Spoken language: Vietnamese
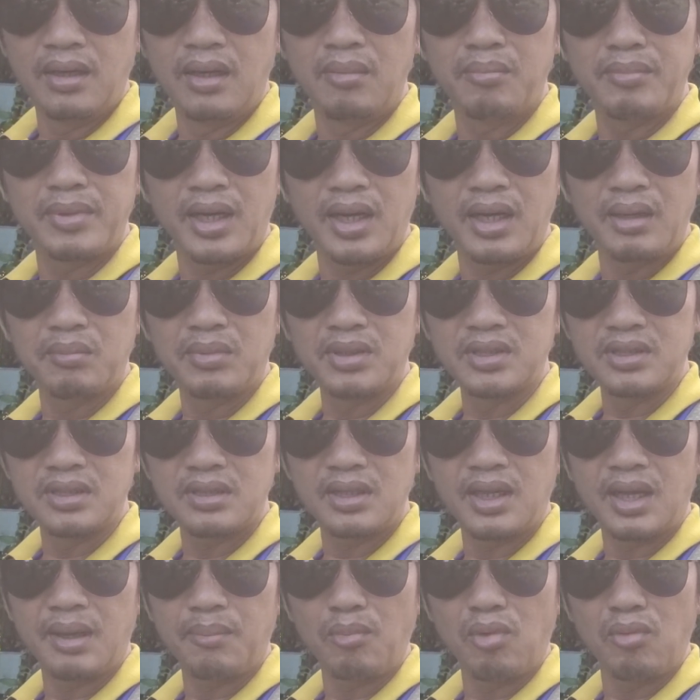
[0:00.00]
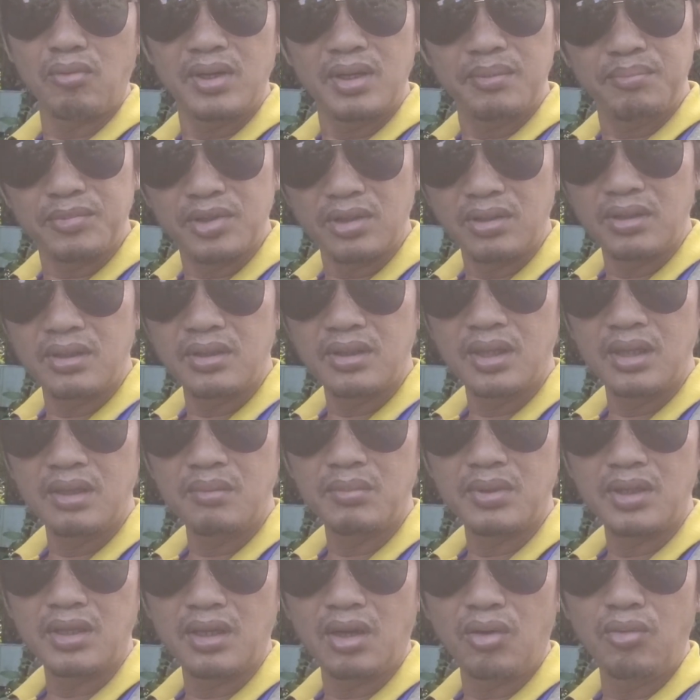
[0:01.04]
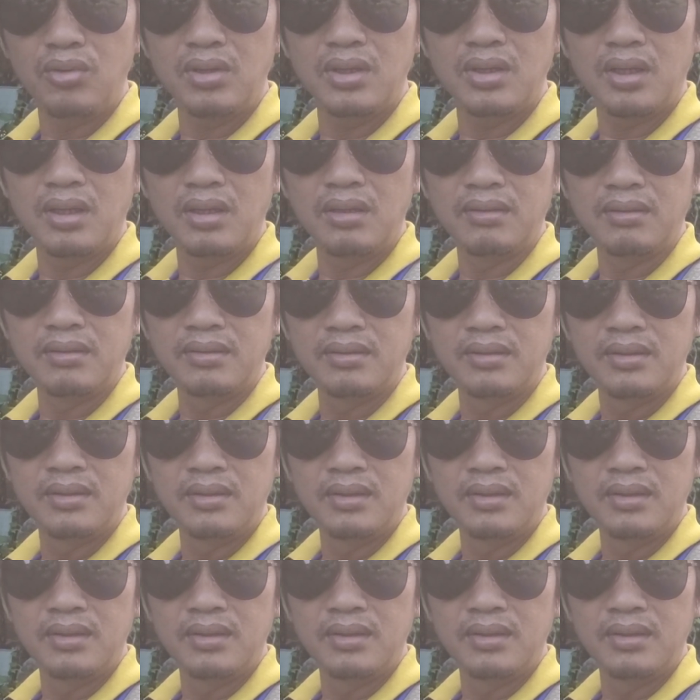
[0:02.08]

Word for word: hôm nay mình sẽ làm một clip nữa để mình nói lên